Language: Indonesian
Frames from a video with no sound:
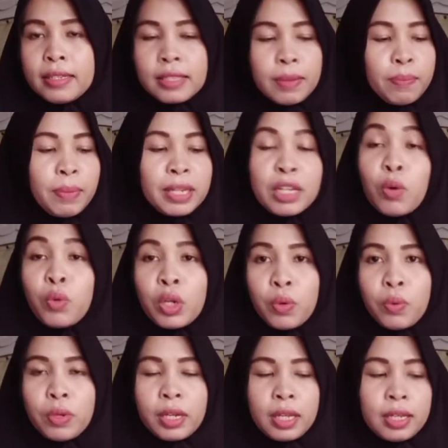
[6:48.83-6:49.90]
tempatnya
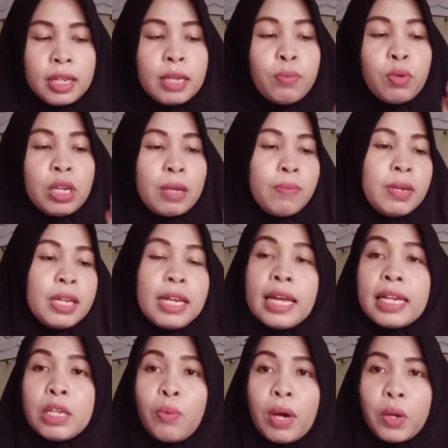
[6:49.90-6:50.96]
unik-unik jadi bunda
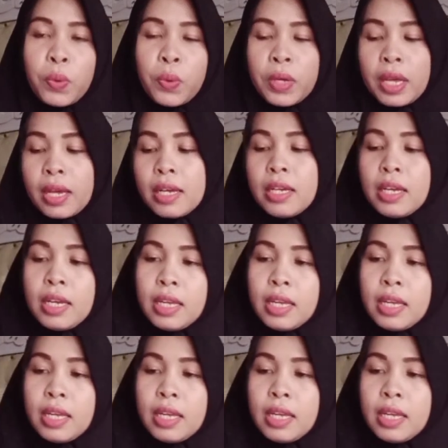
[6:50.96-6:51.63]
belilah di warung ya